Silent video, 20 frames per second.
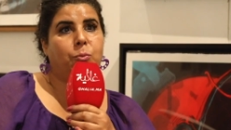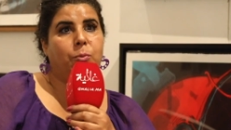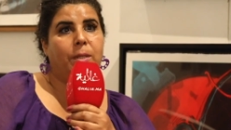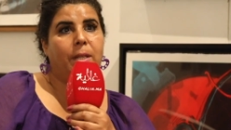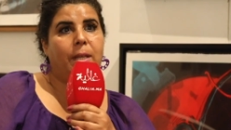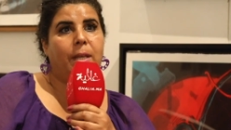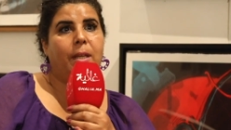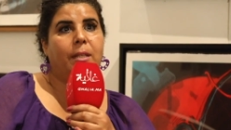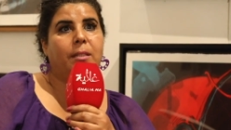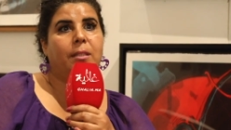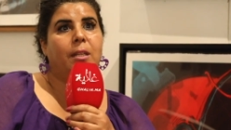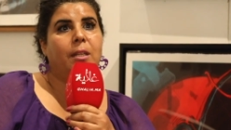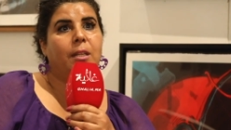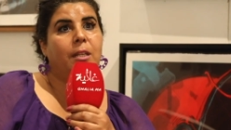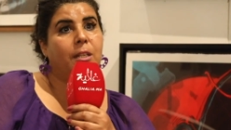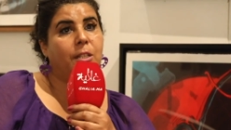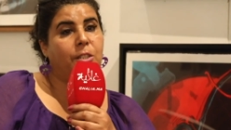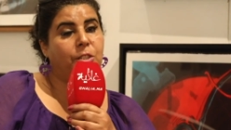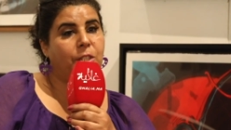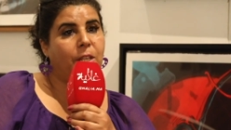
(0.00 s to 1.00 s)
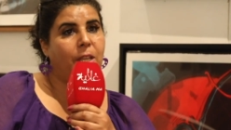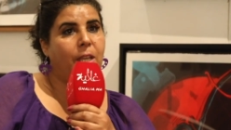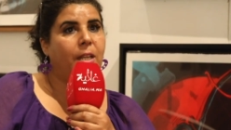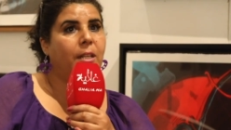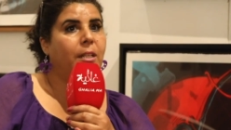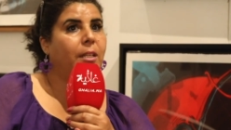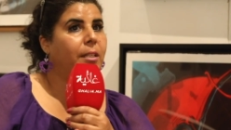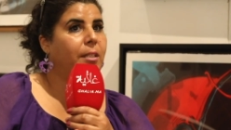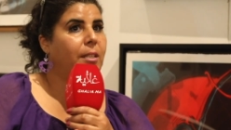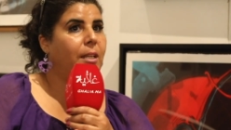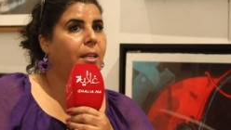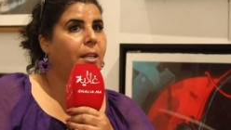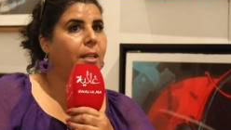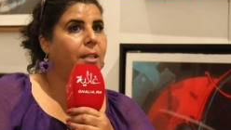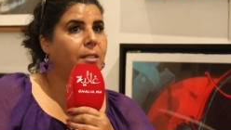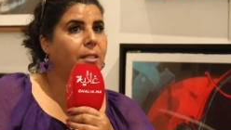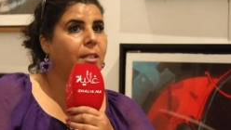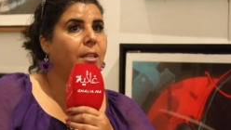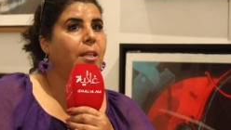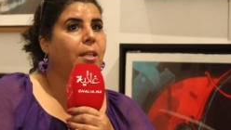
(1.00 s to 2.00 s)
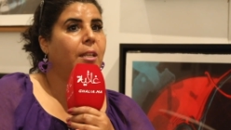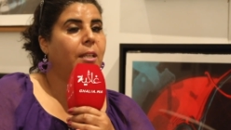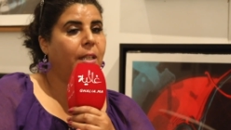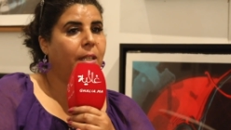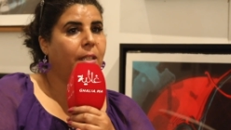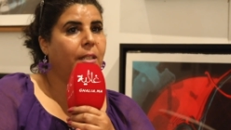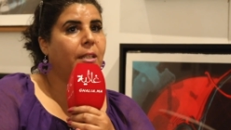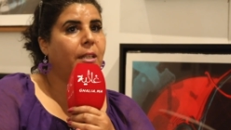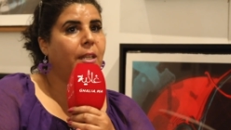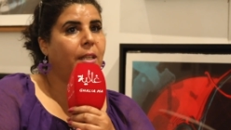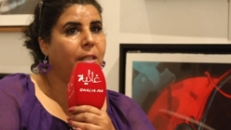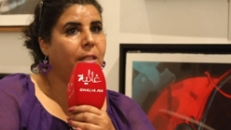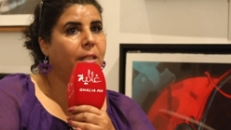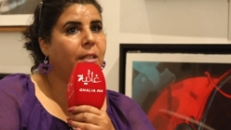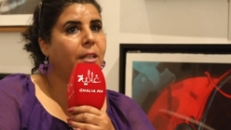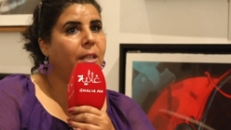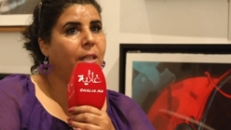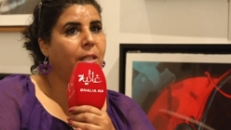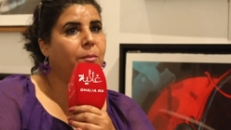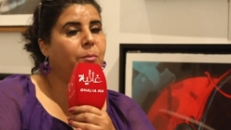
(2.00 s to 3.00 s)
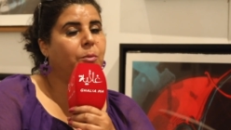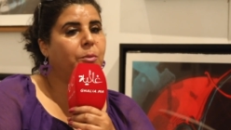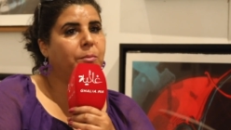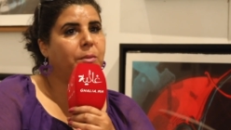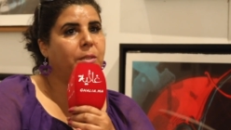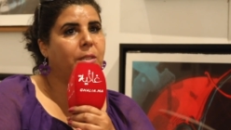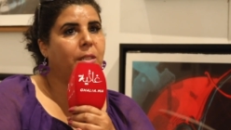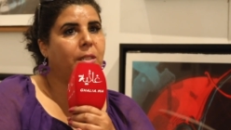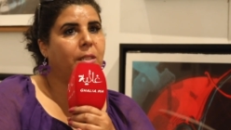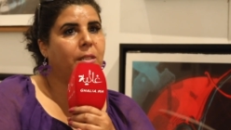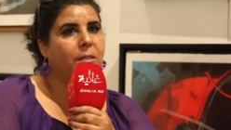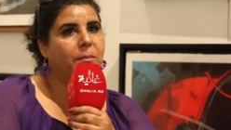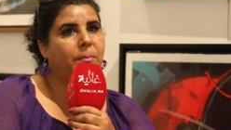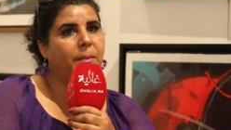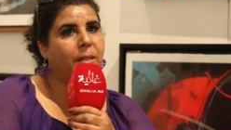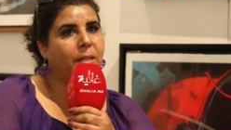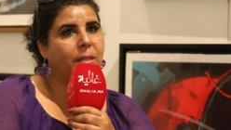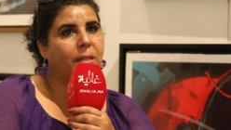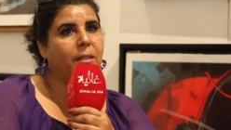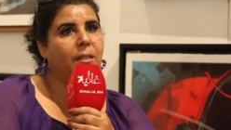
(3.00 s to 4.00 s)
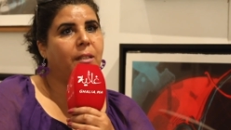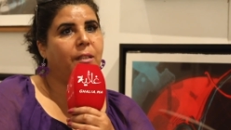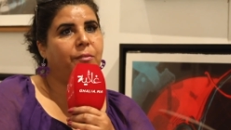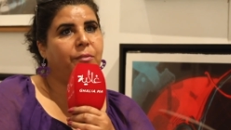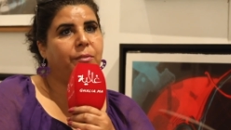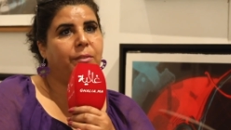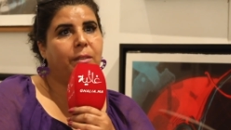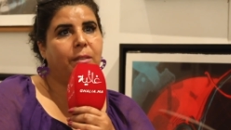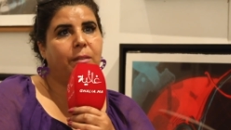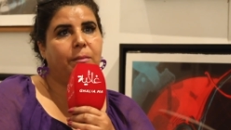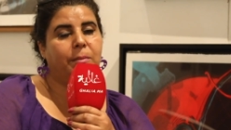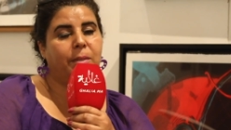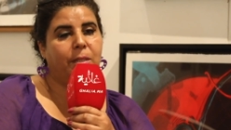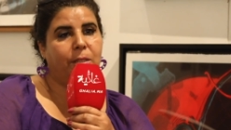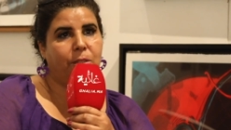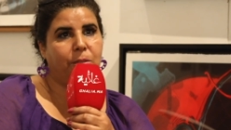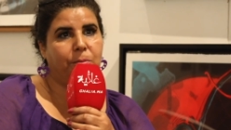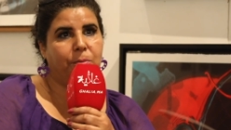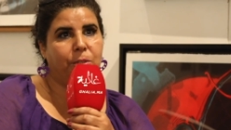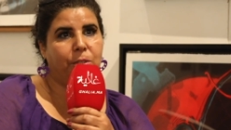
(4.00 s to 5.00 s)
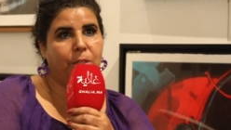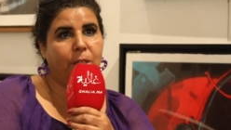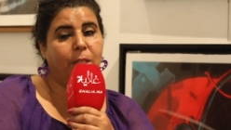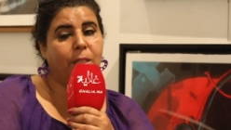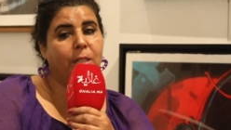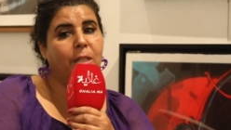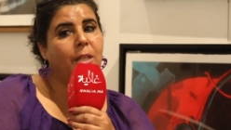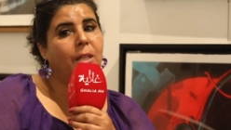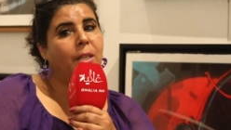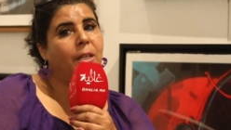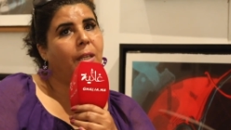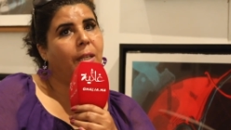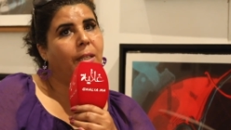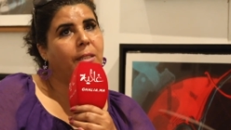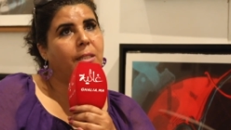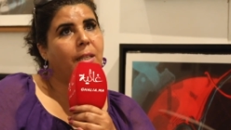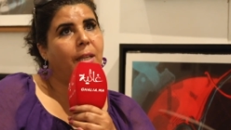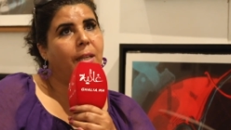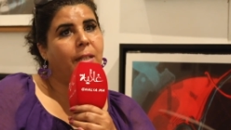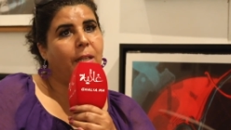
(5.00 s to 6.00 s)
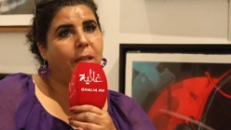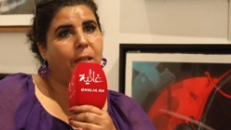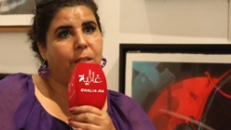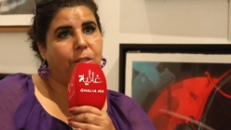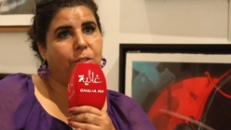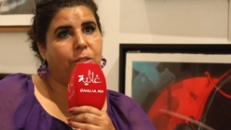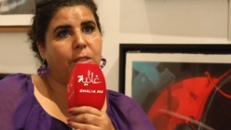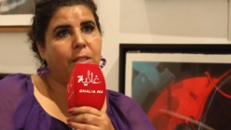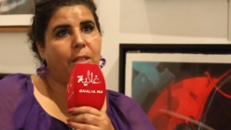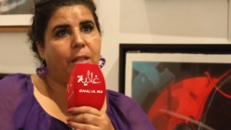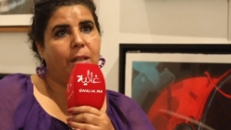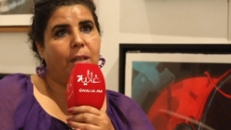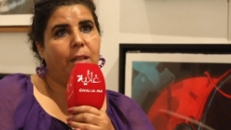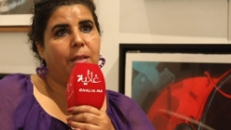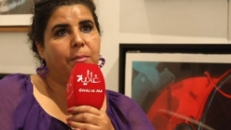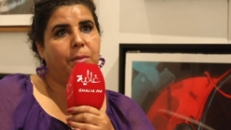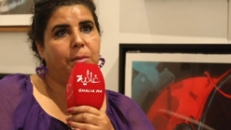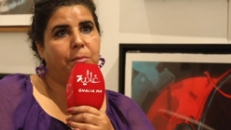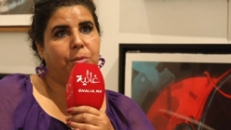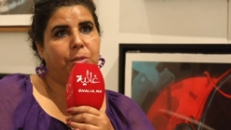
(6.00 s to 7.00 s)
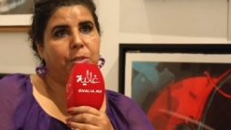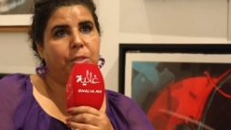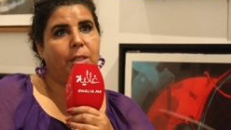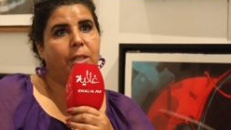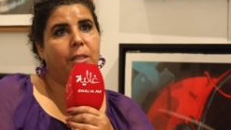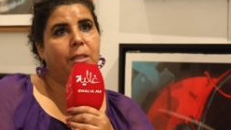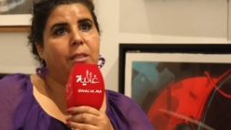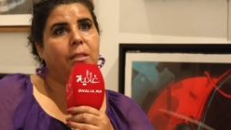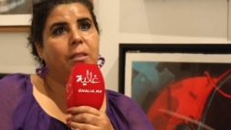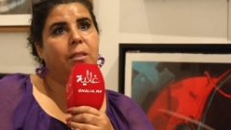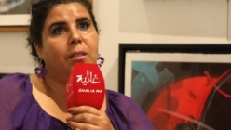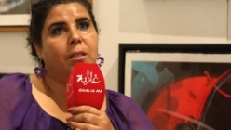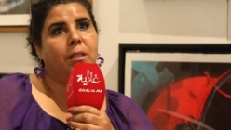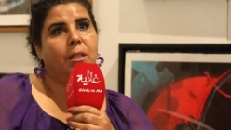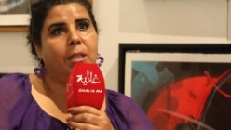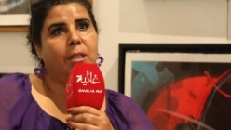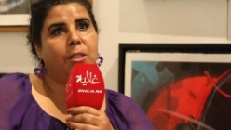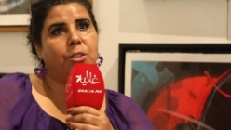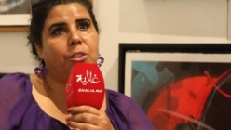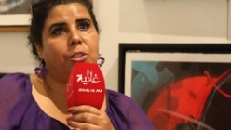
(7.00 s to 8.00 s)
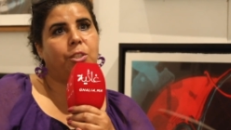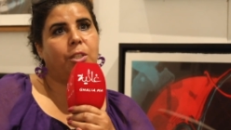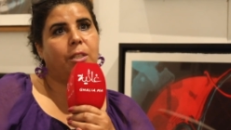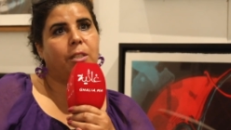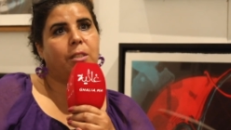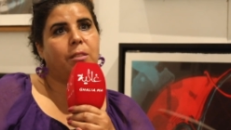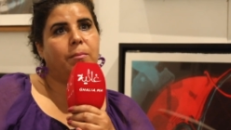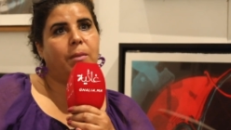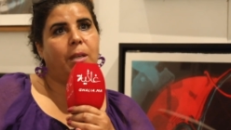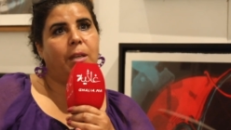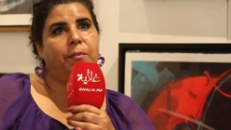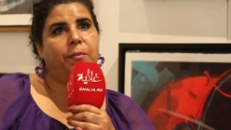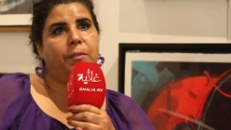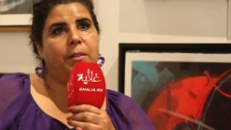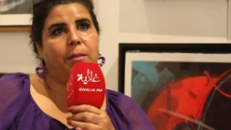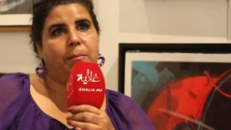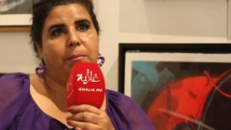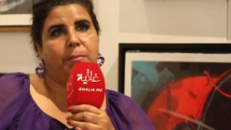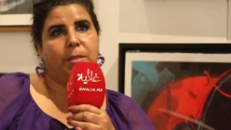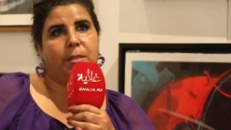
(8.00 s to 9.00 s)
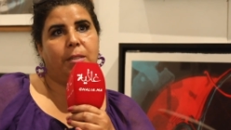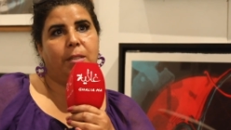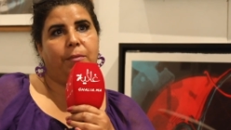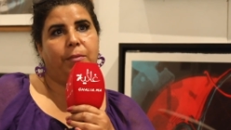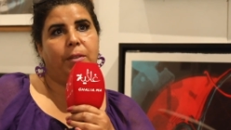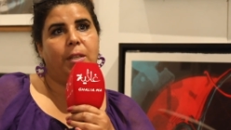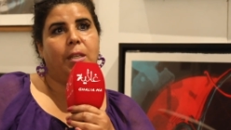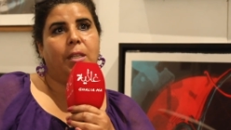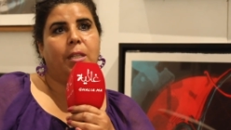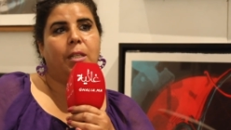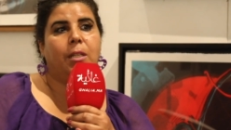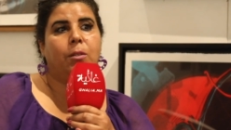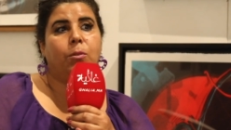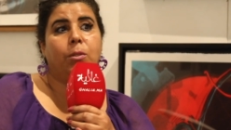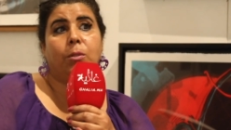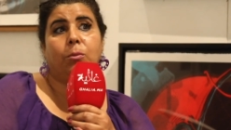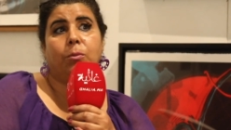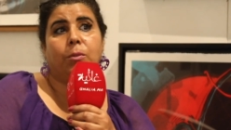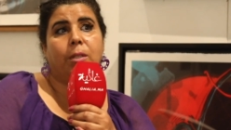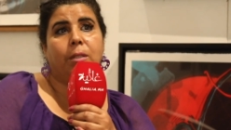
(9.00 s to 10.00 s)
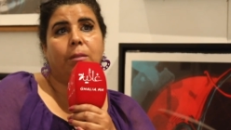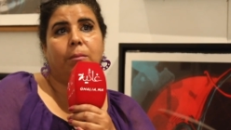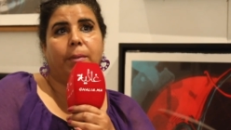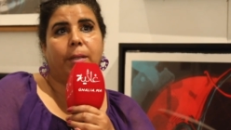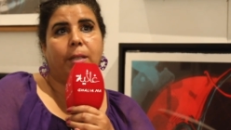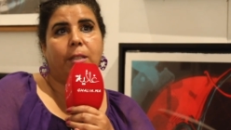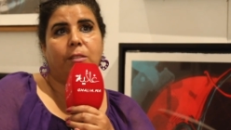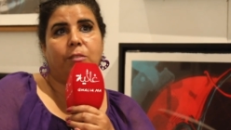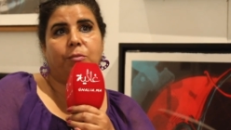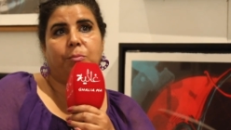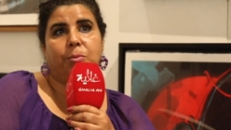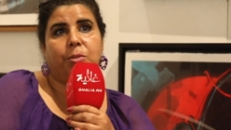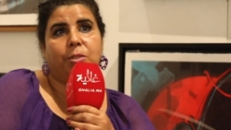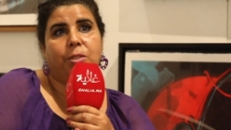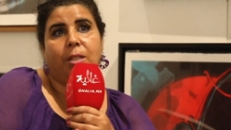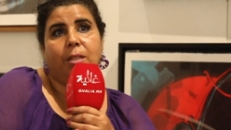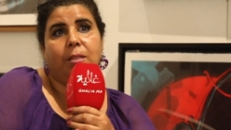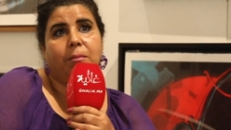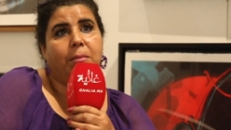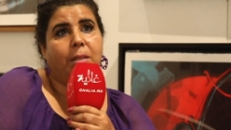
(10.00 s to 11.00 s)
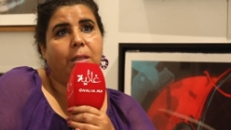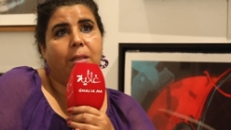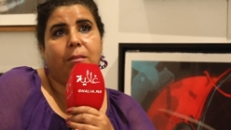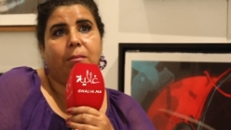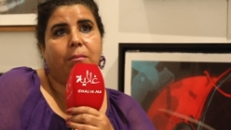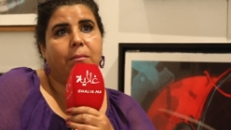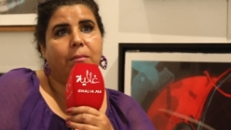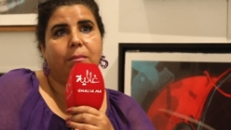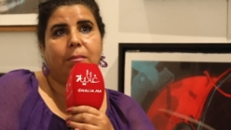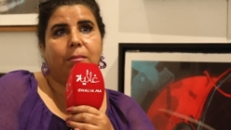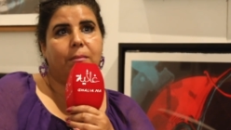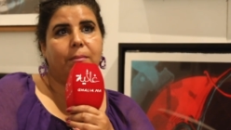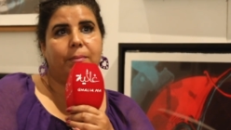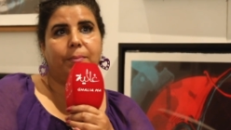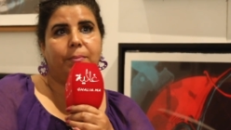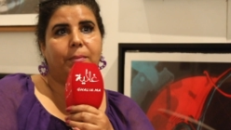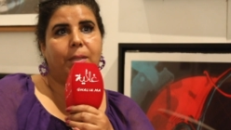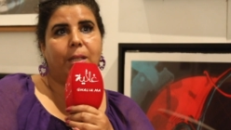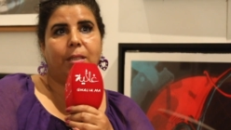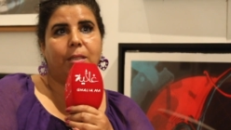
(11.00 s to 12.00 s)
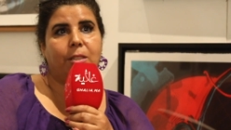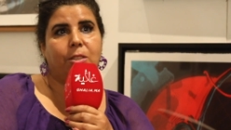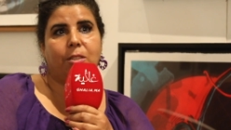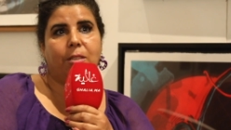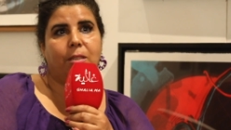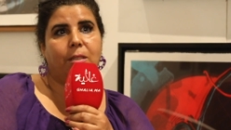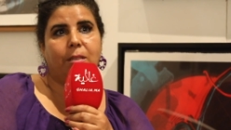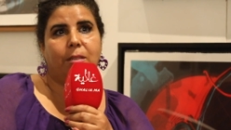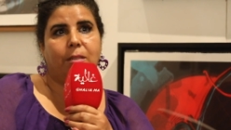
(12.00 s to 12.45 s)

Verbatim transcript: ولاد رجال عيالات يعني كاينين كاينين ممثلين تبارك الله في مدينه بجعد حيت انا خرجت صراحه من بجعد علاش شاركت مع افلام بزاف لو لو كان بقيت في بجعد ما ما غاديش ن...